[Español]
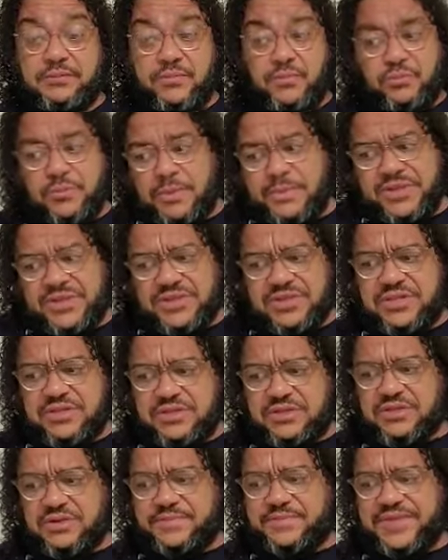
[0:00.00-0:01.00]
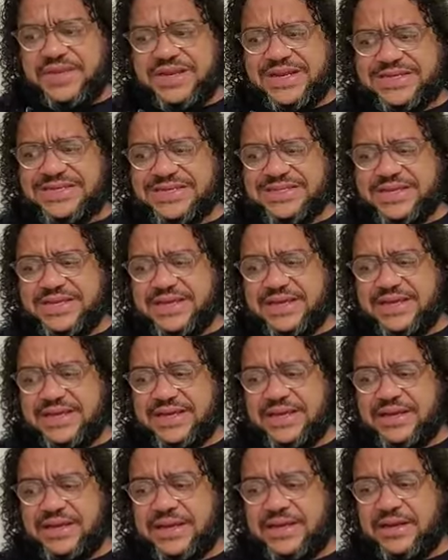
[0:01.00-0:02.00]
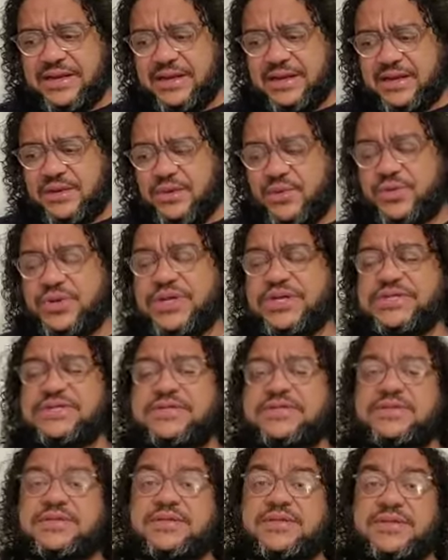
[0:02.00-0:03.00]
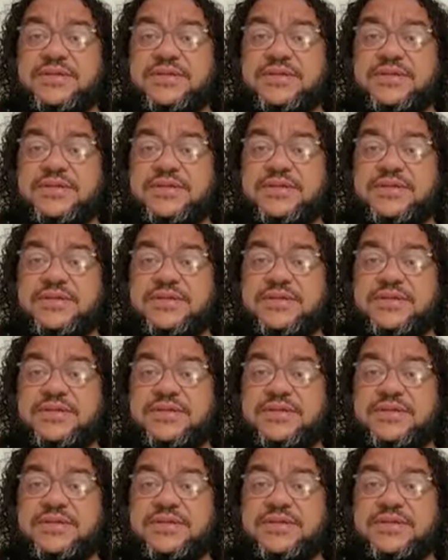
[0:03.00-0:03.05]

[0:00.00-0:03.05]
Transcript: un momentito en este lunes,